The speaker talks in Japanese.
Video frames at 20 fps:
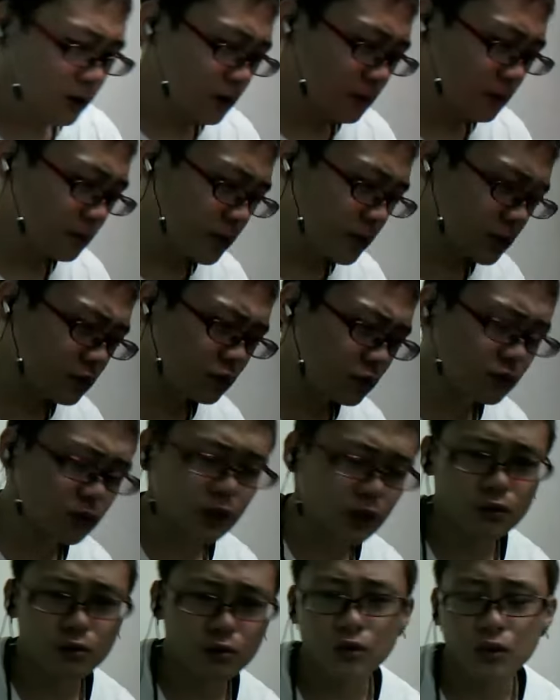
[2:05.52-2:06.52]
メンソールは
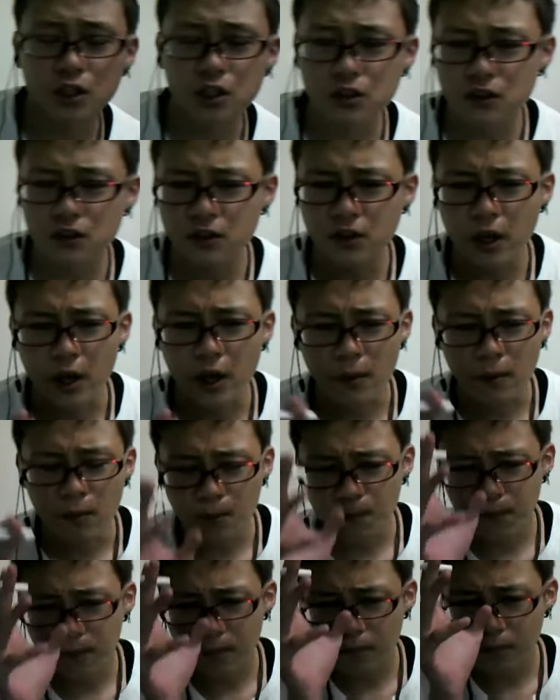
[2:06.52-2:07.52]
すごいきつくて、
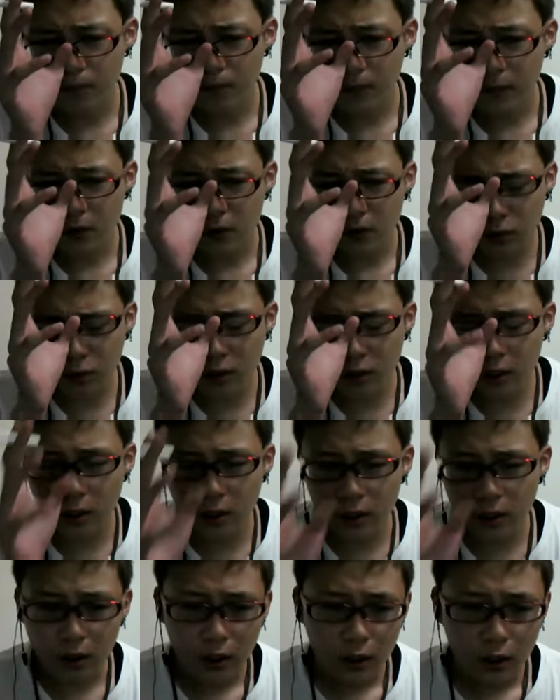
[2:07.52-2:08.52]
それ
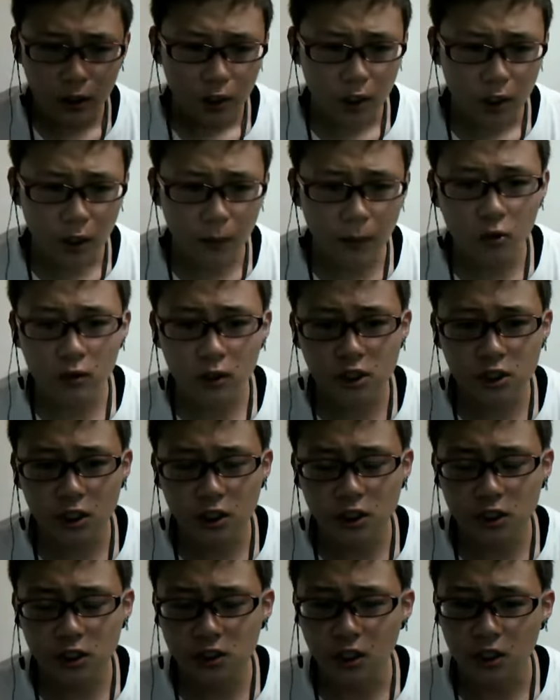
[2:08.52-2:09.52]
で、タバコの味が
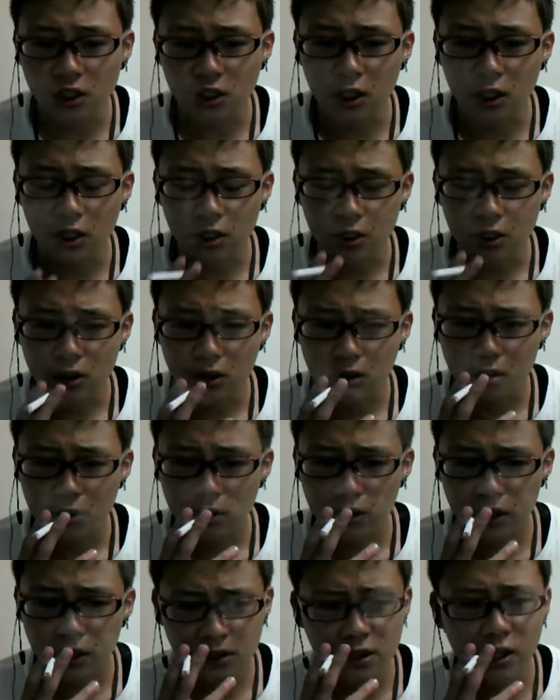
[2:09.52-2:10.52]
一切しない
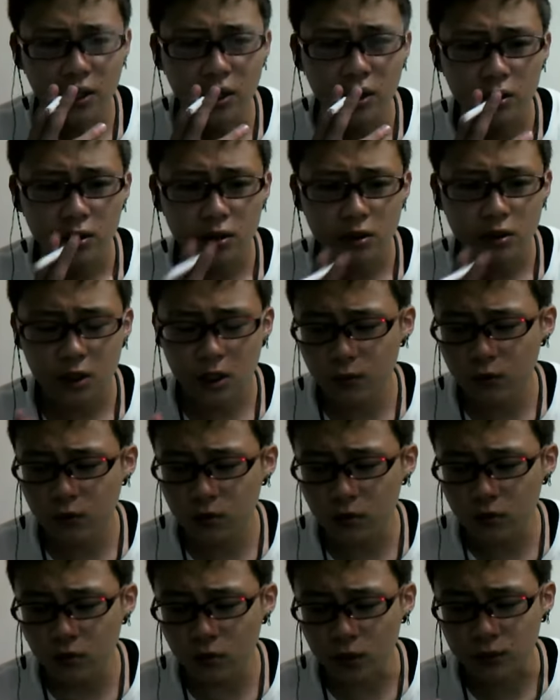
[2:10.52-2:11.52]
ですね。煙
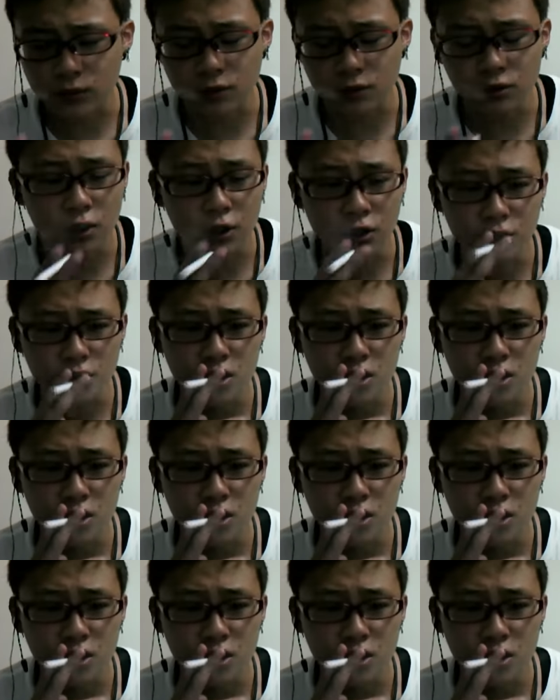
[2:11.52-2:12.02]
の量は普通です。